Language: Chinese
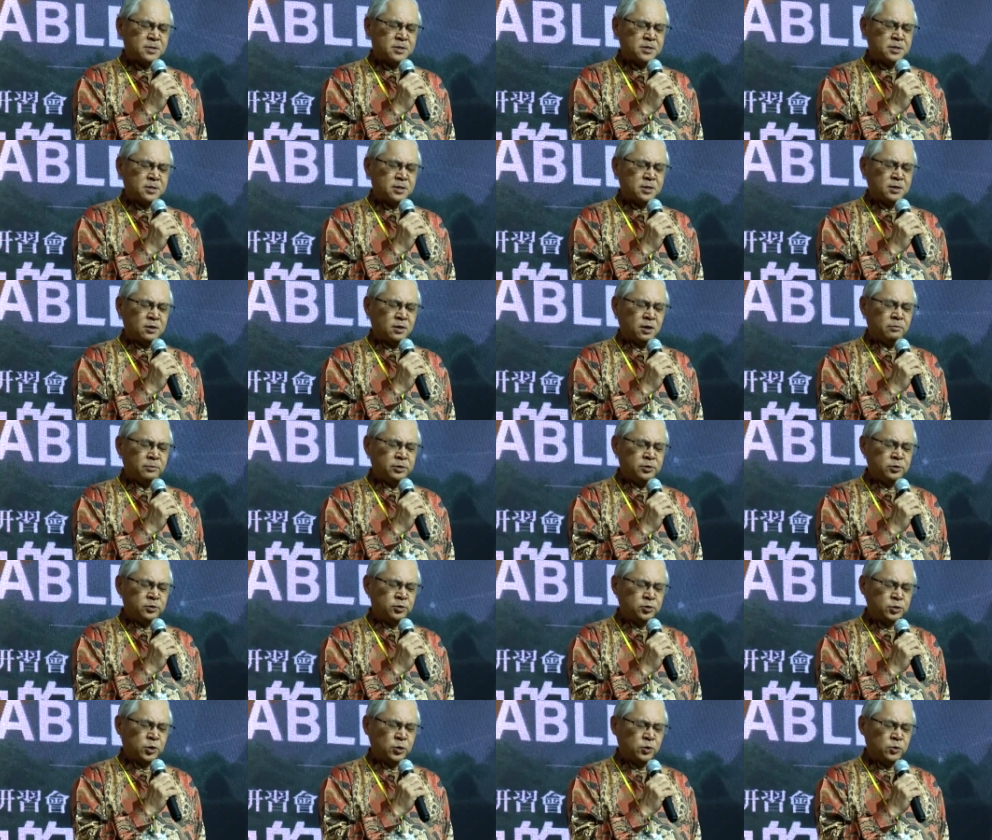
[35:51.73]
我们
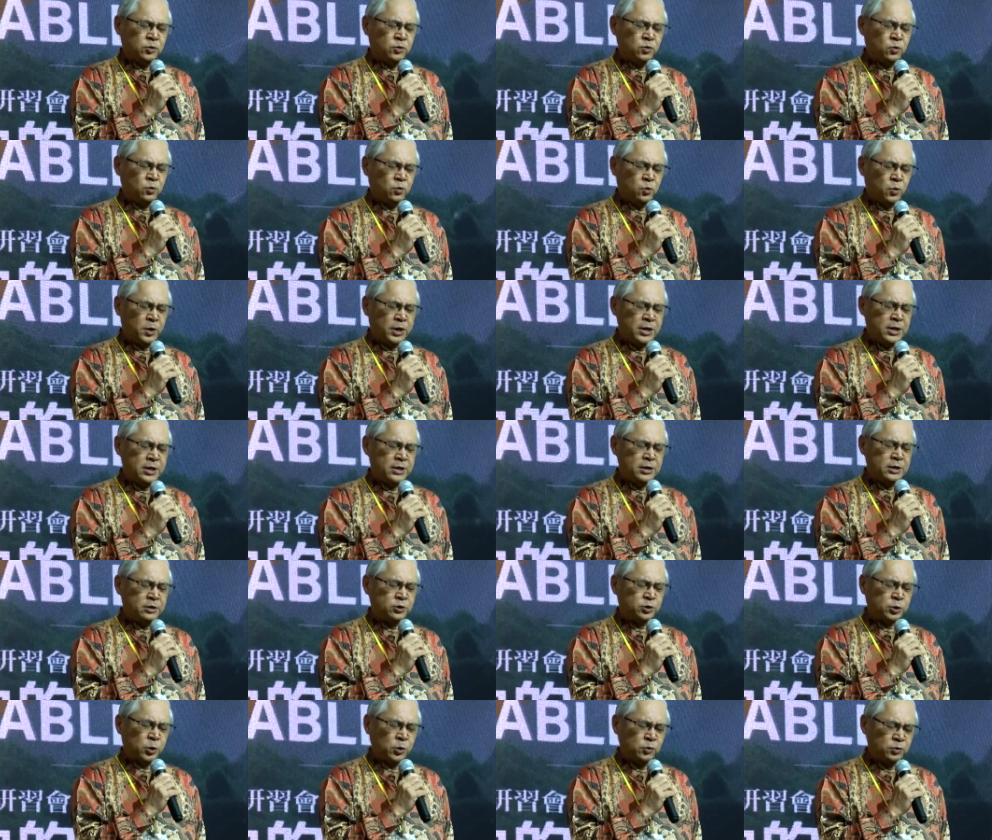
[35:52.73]
走回
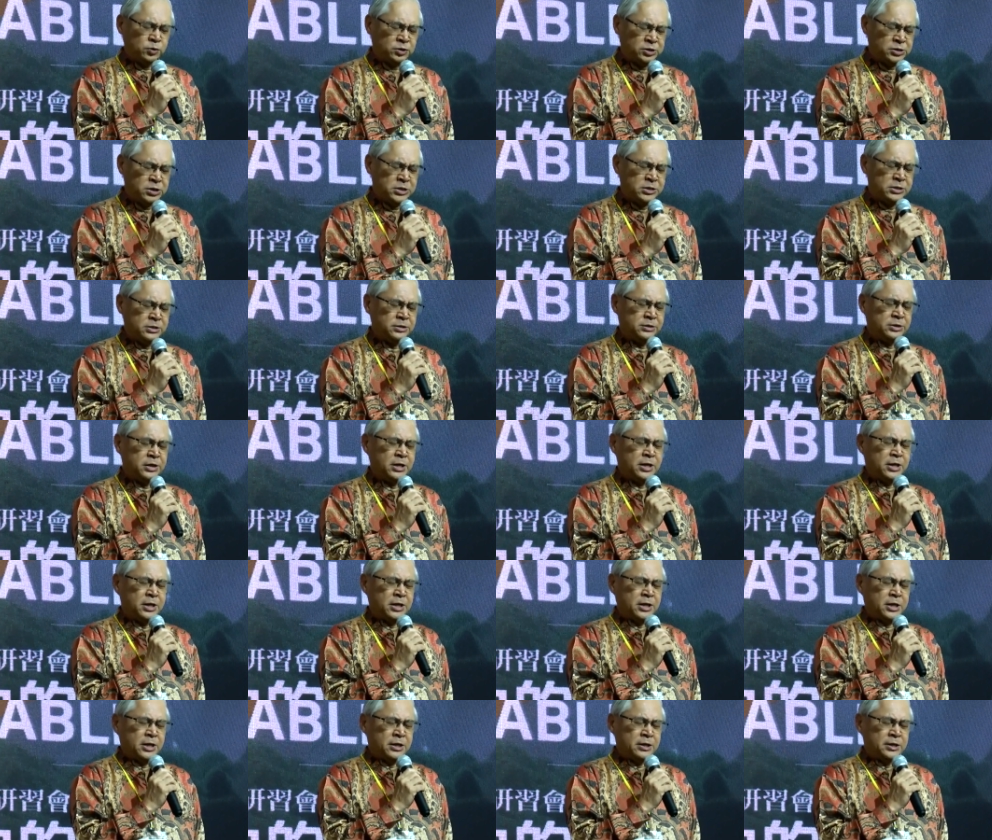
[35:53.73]
走进
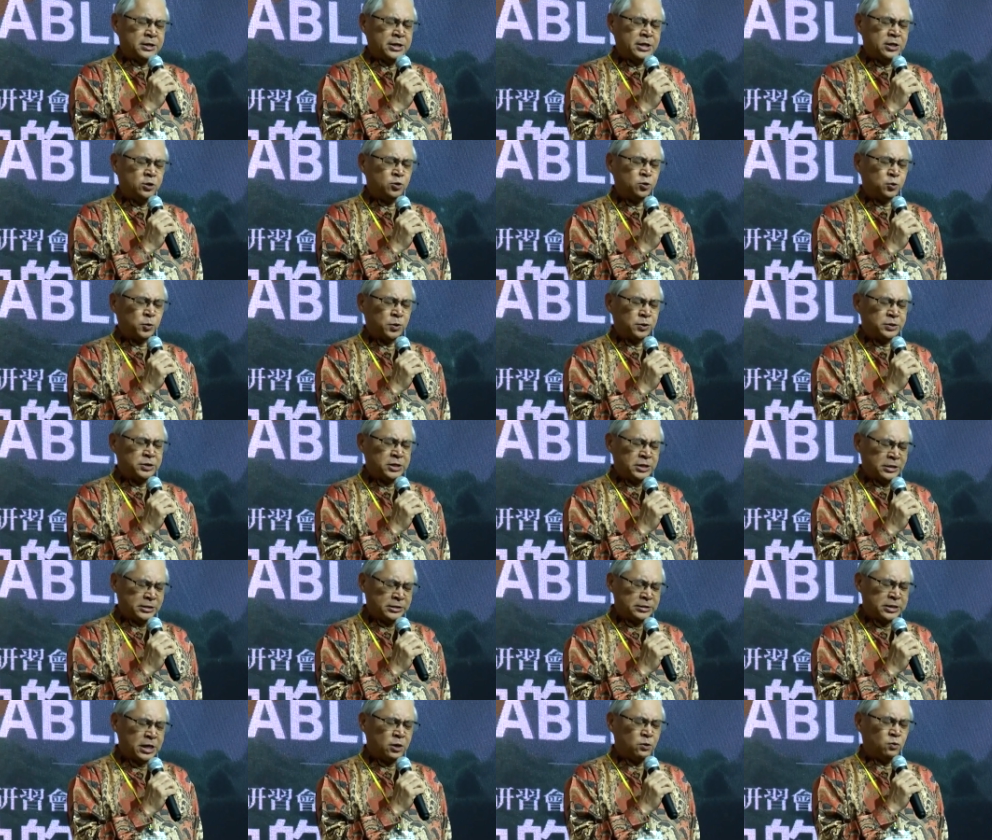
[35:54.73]
你所引
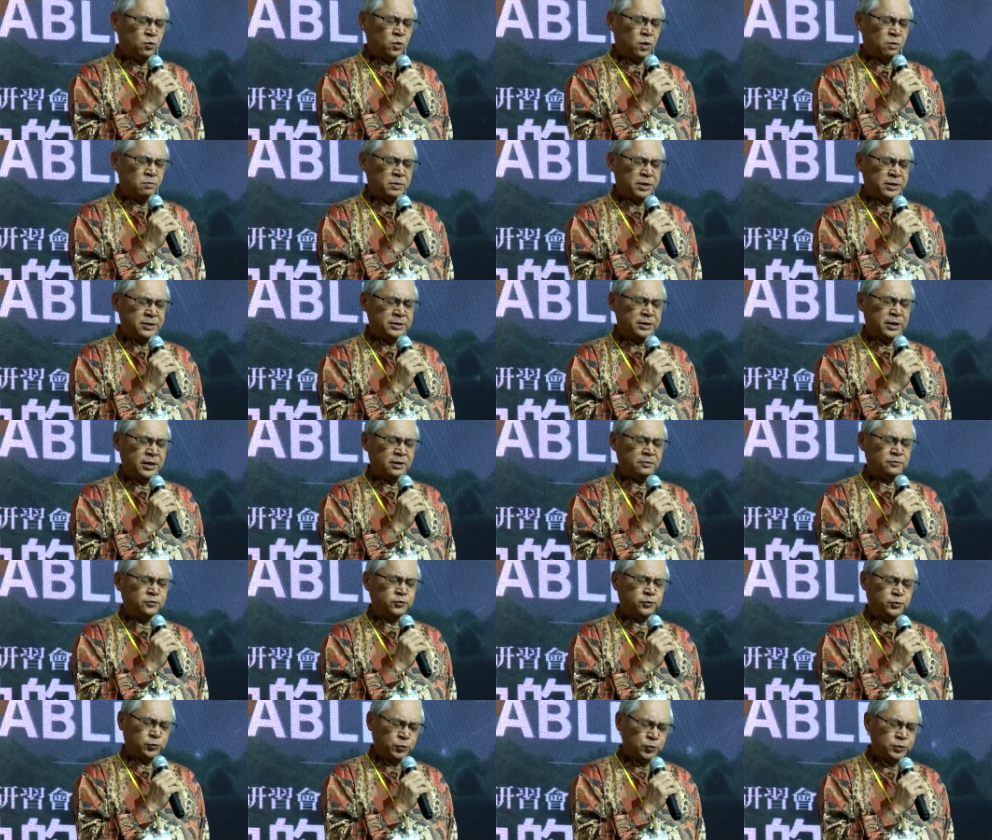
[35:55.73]
到我们的
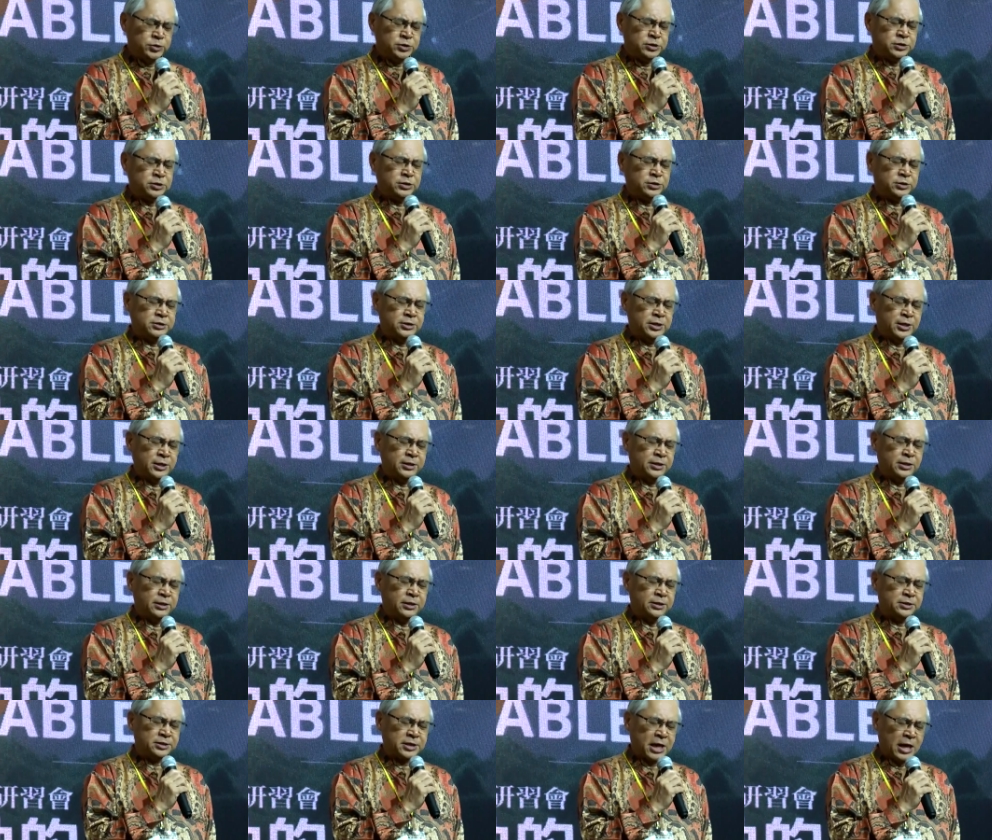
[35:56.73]
服饰的
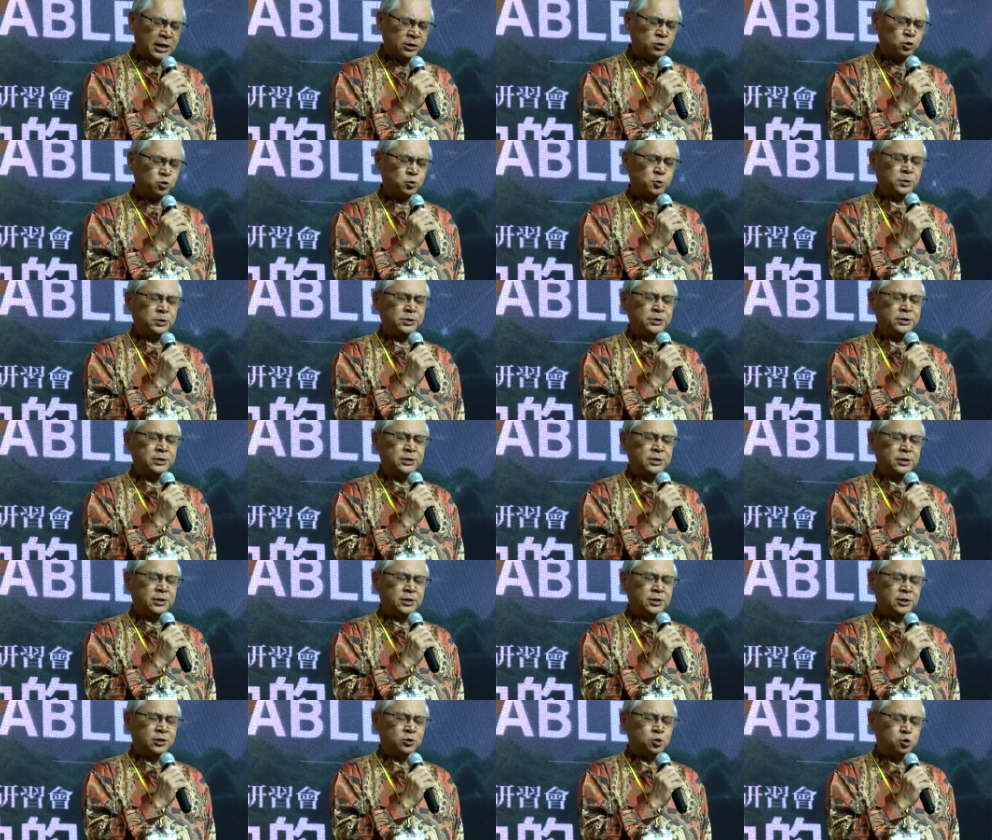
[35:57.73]
场所、
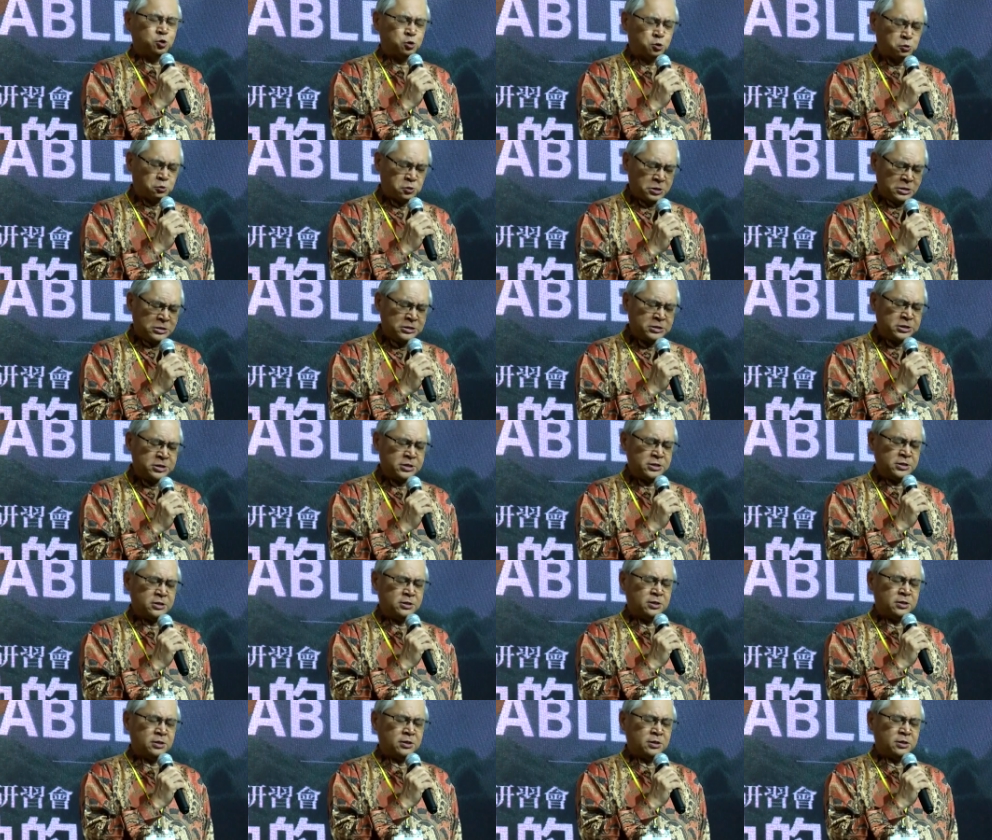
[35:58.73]
群体、
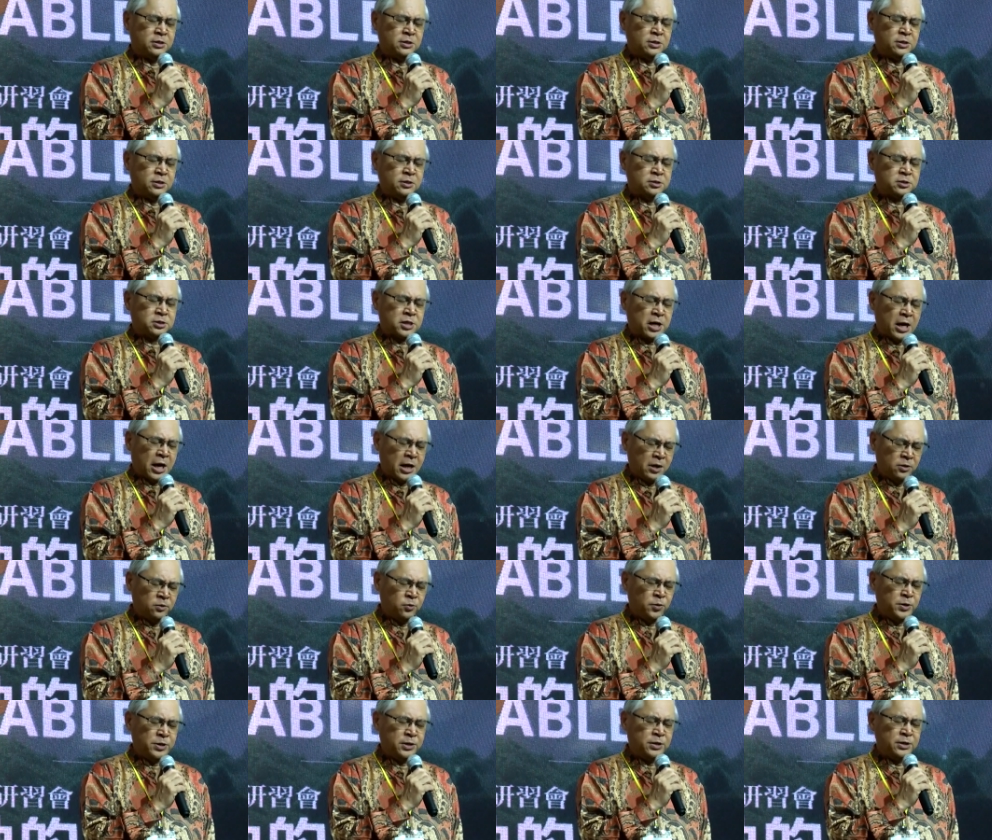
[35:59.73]
堂
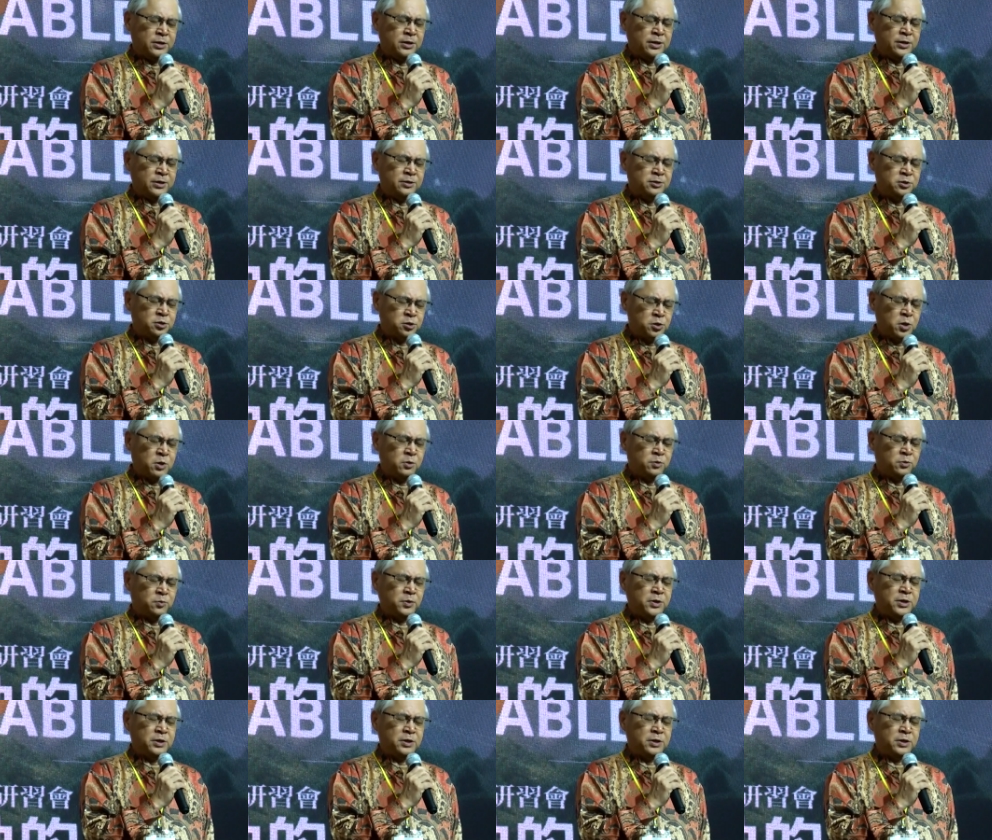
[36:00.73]
会、教会，